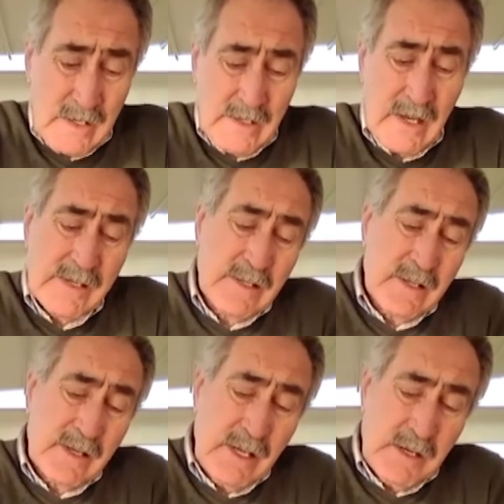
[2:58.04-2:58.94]
söylediğiniz
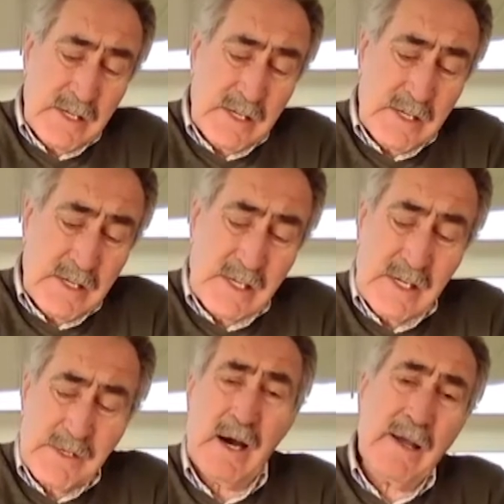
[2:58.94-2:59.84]
nasıl hiç
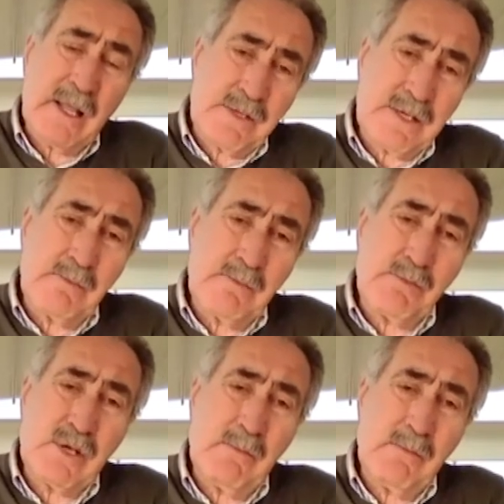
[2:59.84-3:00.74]
dahil etmişse
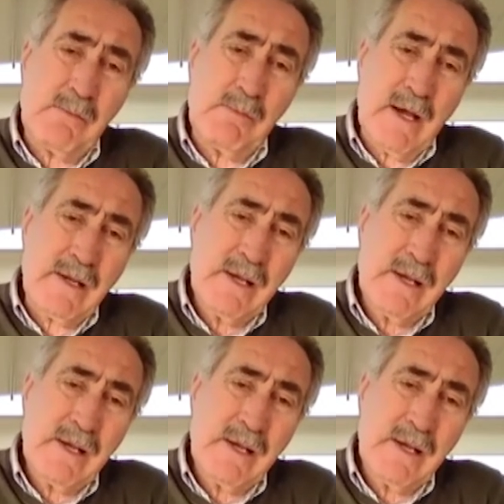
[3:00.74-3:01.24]
bu temler